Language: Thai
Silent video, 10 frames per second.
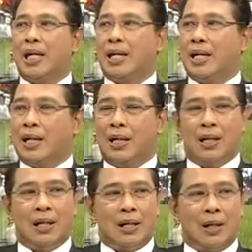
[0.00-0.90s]
มี
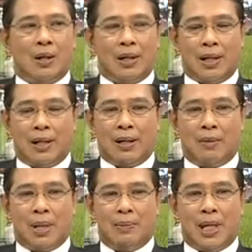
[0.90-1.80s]
แล้วก็
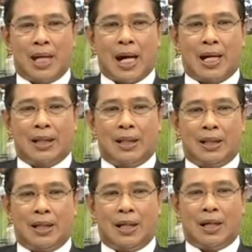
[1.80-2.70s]
ไม่มีการ
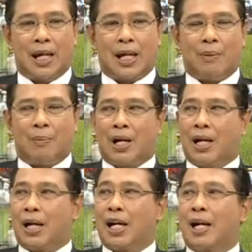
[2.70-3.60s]
เรียกเก็บ
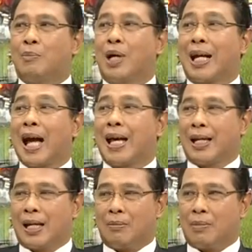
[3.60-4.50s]
ค่าบริการ
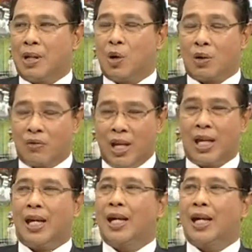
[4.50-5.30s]
นะครับกดฟรี